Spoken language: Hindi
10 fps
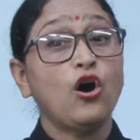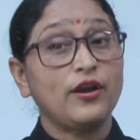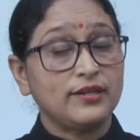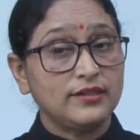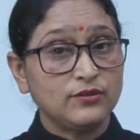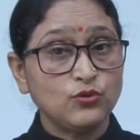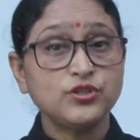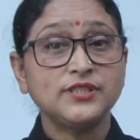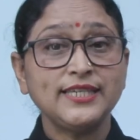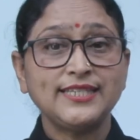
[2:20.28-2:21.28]
और
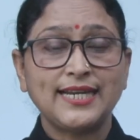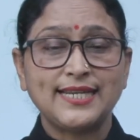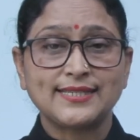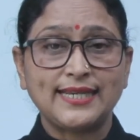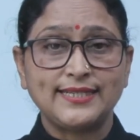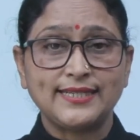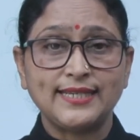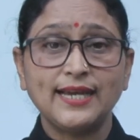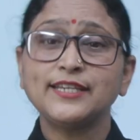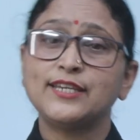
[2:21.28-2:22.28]
उसने क्या डिसाइड
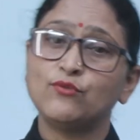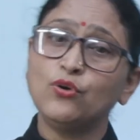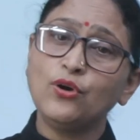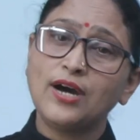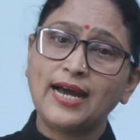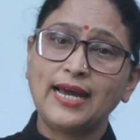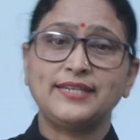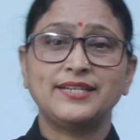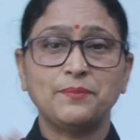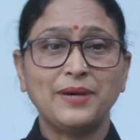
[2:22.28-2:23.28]
किया कि वो
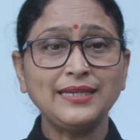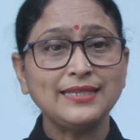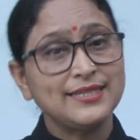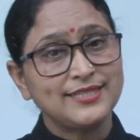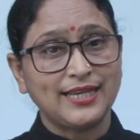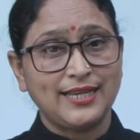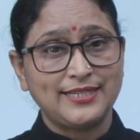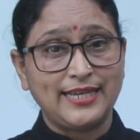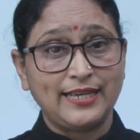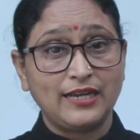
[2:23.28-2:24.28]
हैदराबाद चला
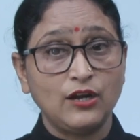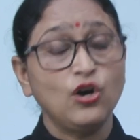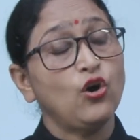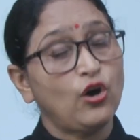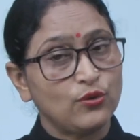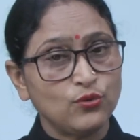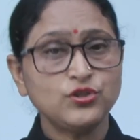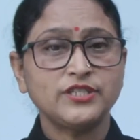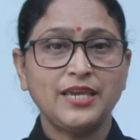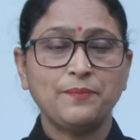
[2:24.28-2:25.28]
जाएगा और
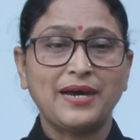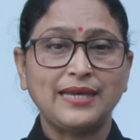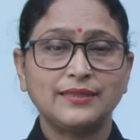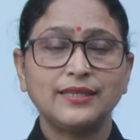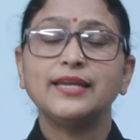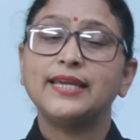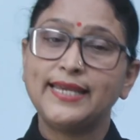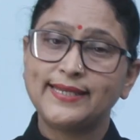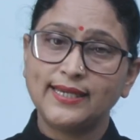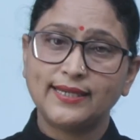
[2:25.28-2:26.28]
उसके बाद
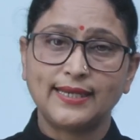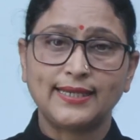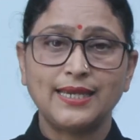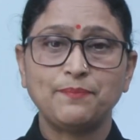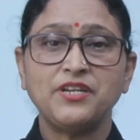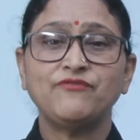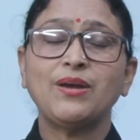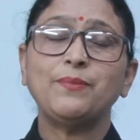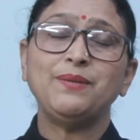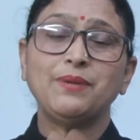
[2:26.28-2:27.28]
एक एक करके अपने
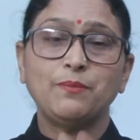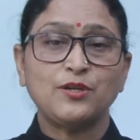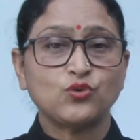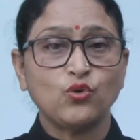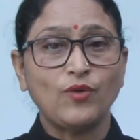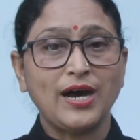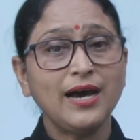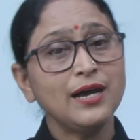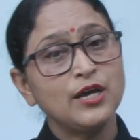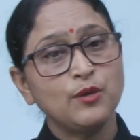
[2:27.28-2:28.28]
फैमिली मेम्बर्स को
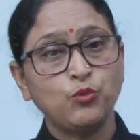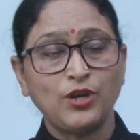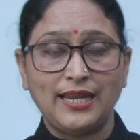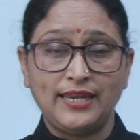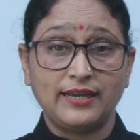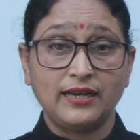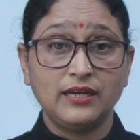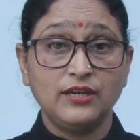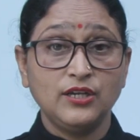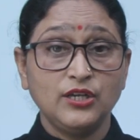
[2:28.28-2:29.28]
वहाँ बुला लेगा
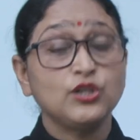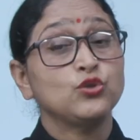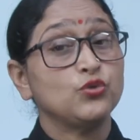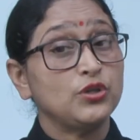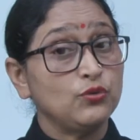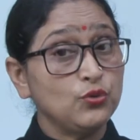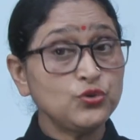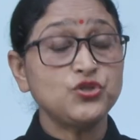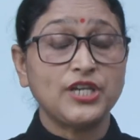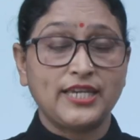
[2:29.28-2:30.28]
क्योंकि
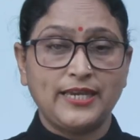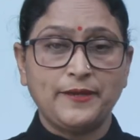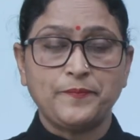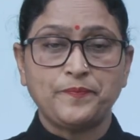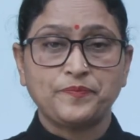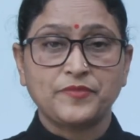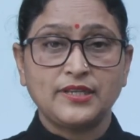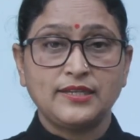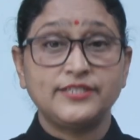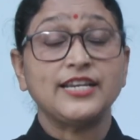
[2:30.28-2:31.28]
उस जगह
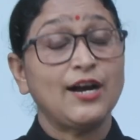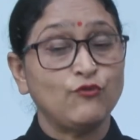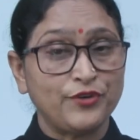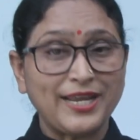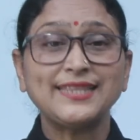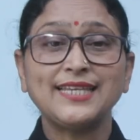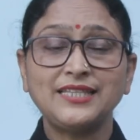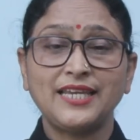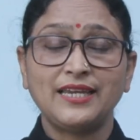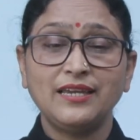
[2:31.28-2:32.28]
जहाँ वो रहते
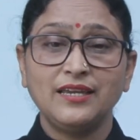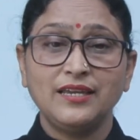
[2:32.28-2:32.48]
थे